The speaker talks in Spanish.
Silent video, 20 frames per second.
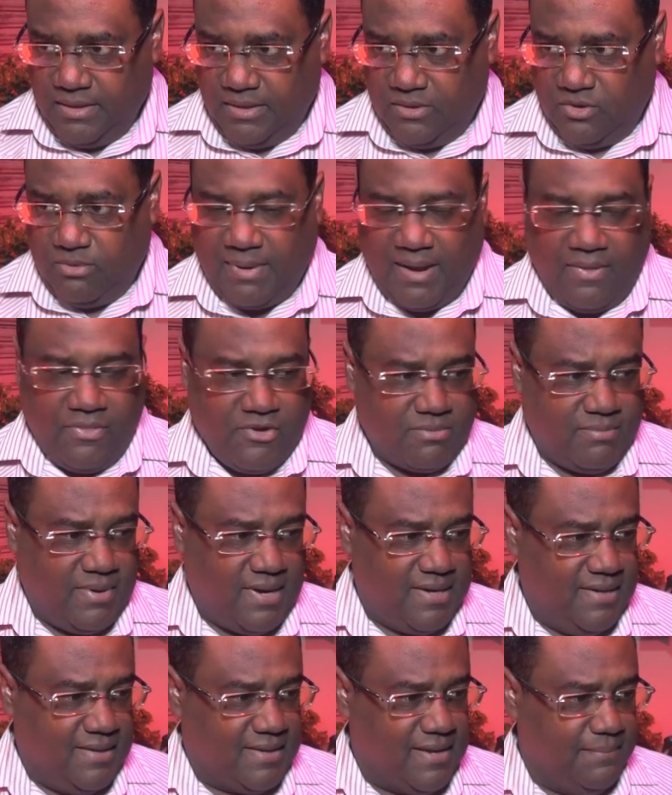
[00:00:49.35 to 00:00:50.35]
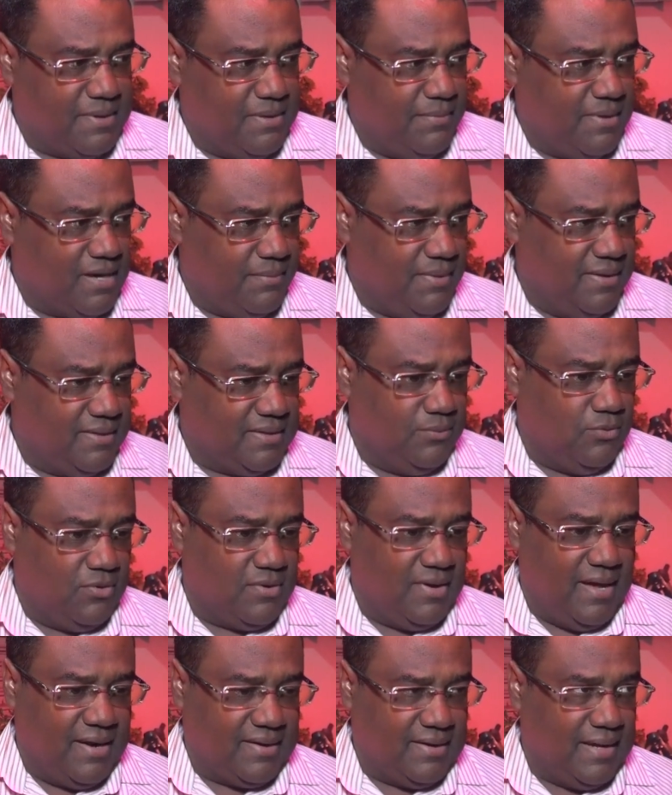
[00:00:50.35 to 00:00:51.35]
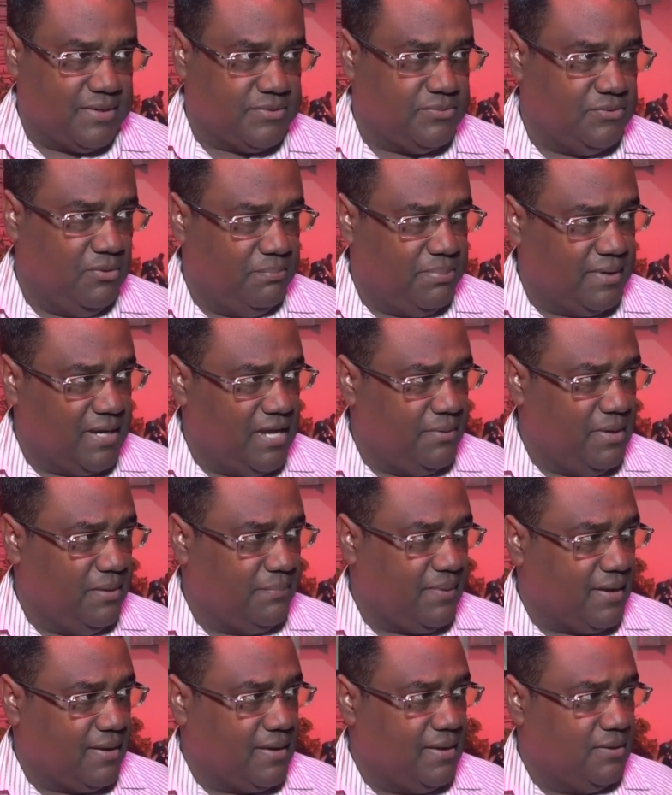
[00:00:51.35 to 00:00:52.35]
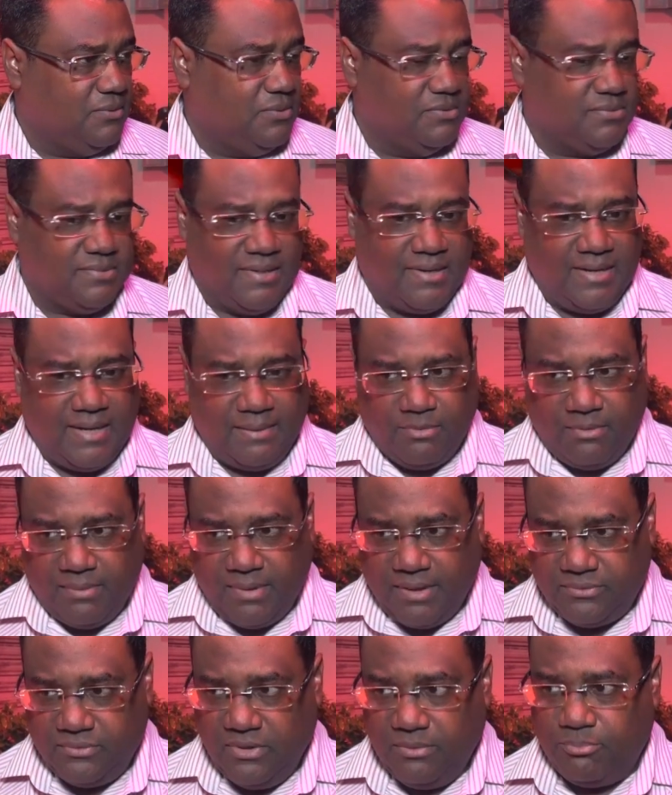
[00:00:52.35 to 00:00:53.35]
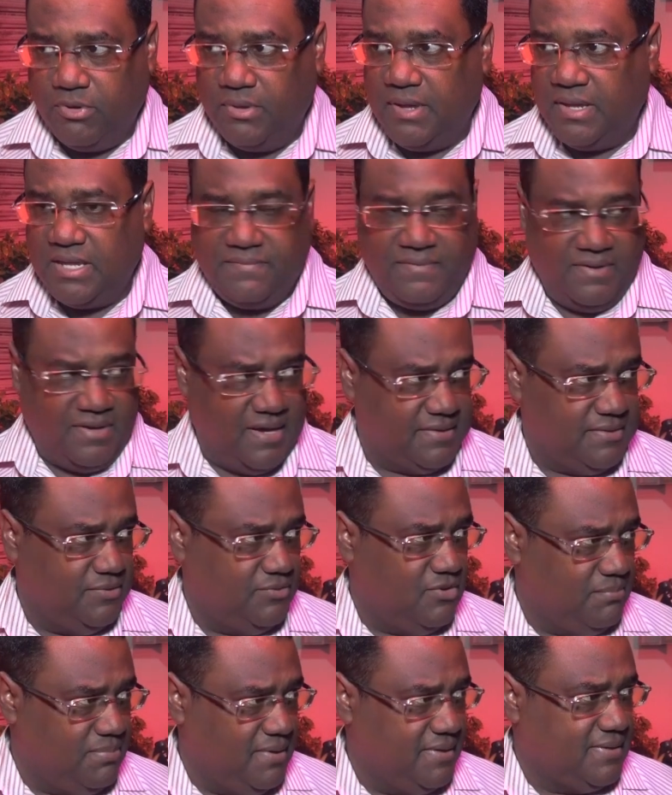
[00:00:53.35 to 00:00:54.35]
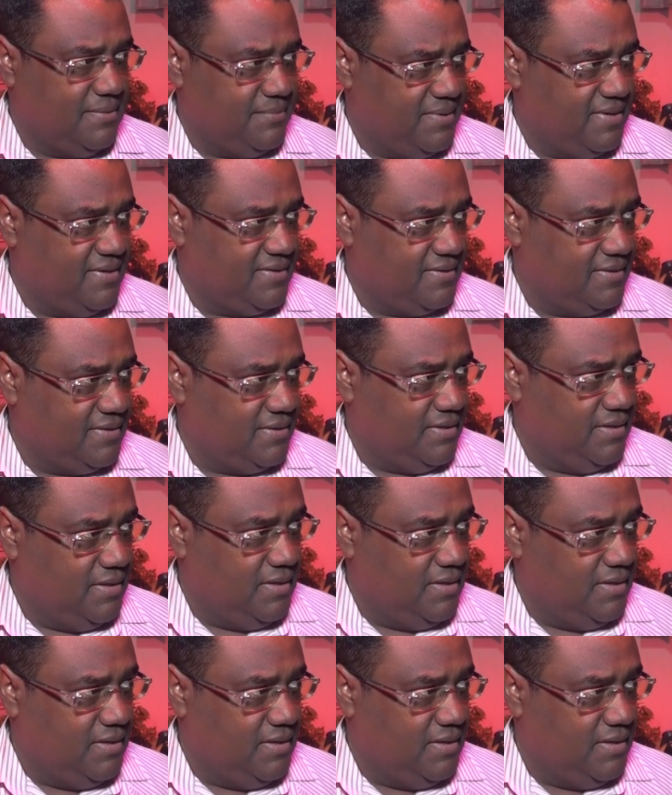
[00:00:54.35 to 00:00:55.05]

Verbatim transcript: lo más normal es que primeramente busque la reacción previa para que entonces la población pueda edificarse completamente.